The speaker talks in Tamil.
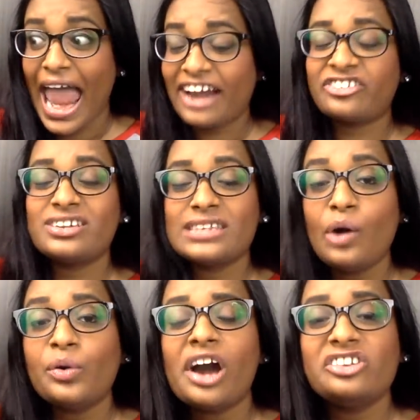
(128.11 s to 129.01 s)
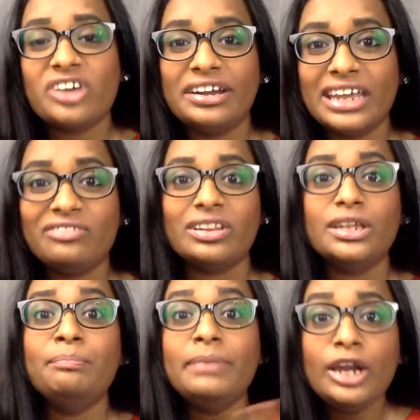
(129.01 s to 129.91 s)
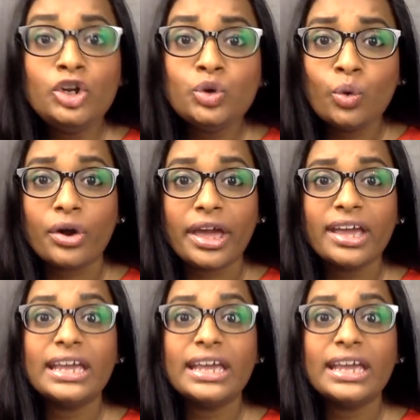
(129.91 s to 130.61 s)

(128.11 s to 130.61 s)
ஆக்ட்ரஸ் சவுகார் ஜானகி வந்து மீ டூவோட